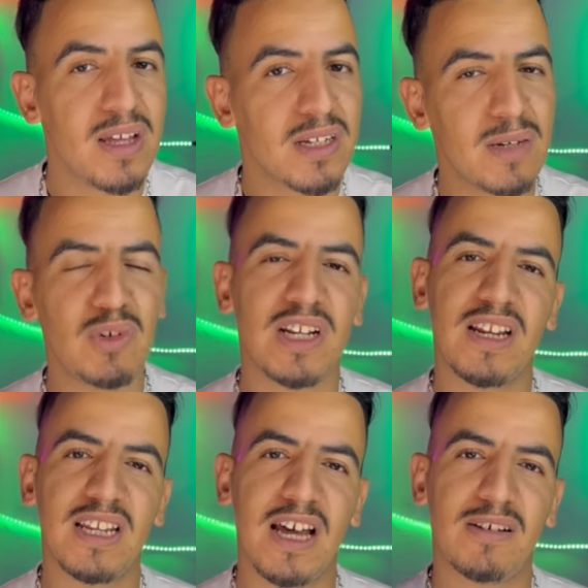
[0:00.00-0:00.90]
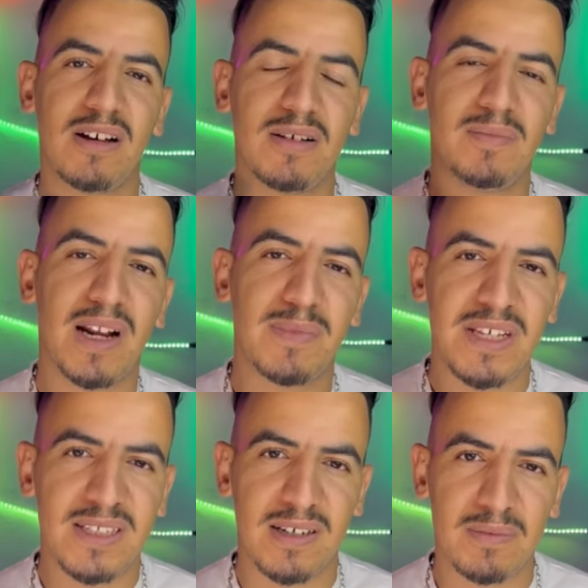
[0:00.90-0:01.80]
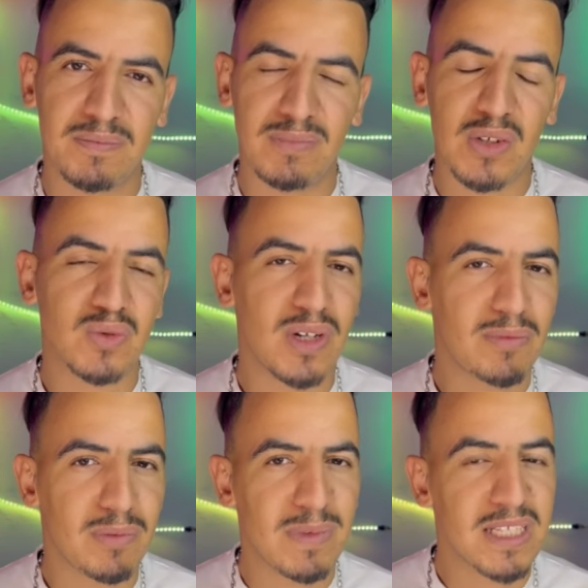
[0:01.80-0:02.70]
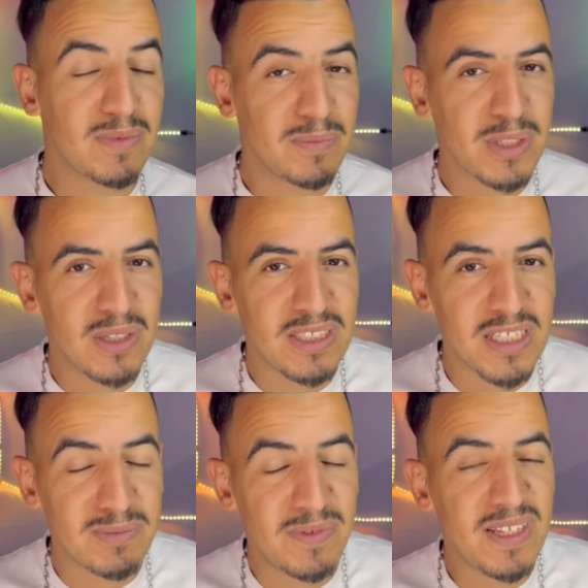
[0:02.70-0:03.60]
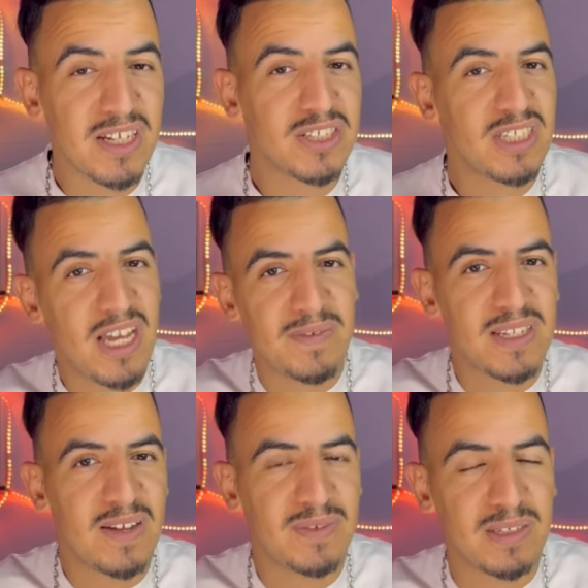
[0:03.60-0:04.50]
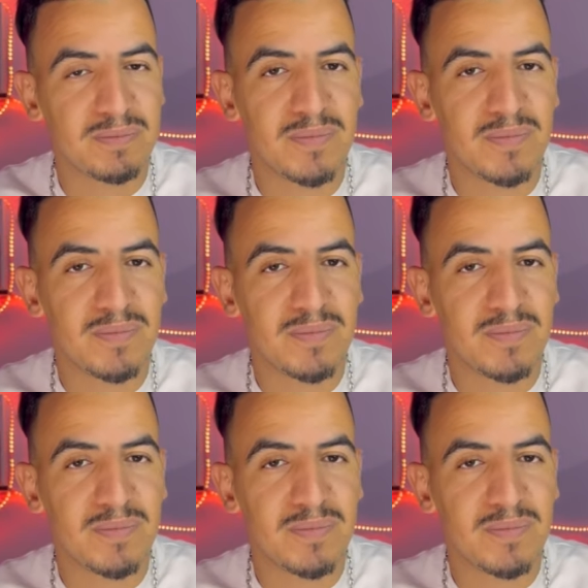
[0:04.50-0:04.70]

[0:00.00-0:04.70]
لهم انا كنلقى مرا ميته مقتوله مرميه مربي ديال الزبل فين هادشي ها فين ها فين